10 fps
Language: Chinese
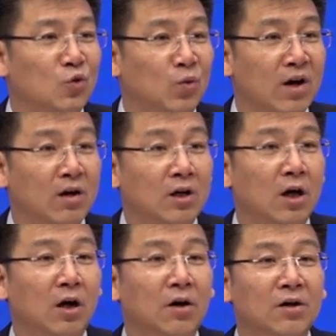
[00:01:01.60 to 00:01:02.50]
主要
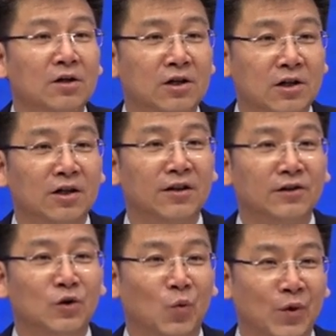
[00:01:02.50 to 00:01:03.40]
靠个
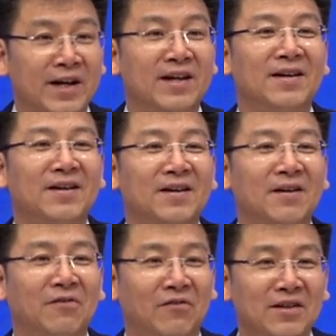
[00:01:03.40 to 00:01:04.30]
人努力
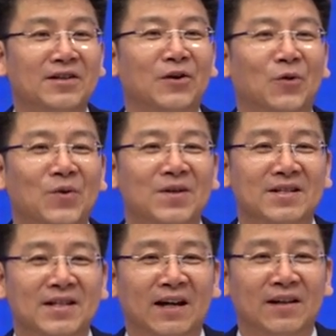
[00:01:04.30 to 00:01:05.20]
奋斗
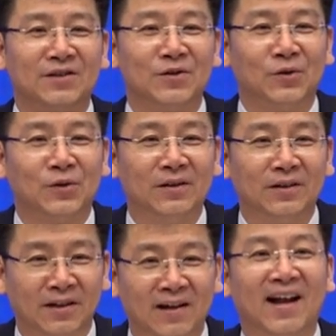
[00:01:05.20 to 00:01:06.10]
才能够
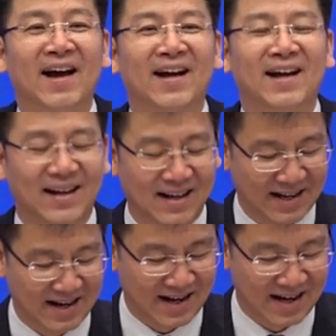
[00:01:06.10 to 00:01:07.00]
得来，
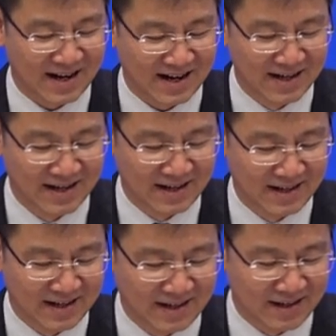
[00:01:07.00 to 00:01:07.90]
哎，
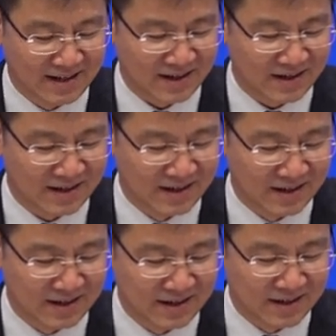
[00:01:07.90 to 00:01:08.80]
这个
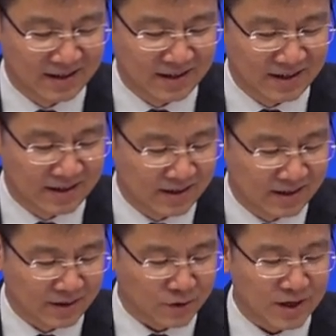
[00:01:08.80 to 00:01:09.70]

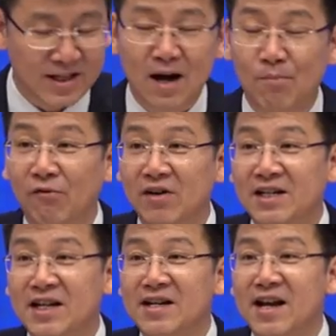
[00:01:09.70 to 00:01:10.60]
绝大部分
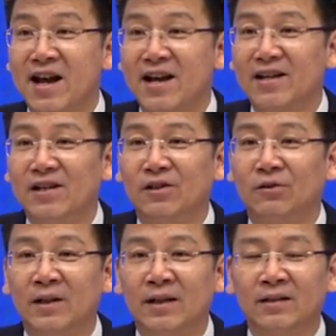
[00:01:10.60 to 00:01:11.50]
青年
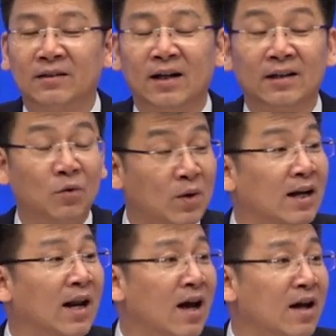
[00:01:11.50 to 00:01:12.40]
对他的
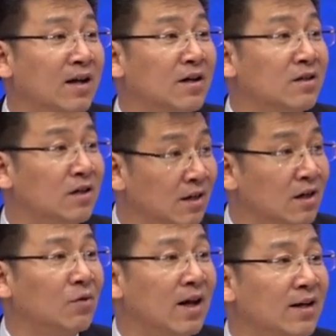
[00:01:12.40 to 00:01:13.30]
未来是乐
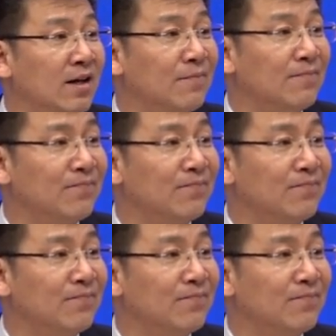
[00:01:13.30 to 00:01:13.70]
观的，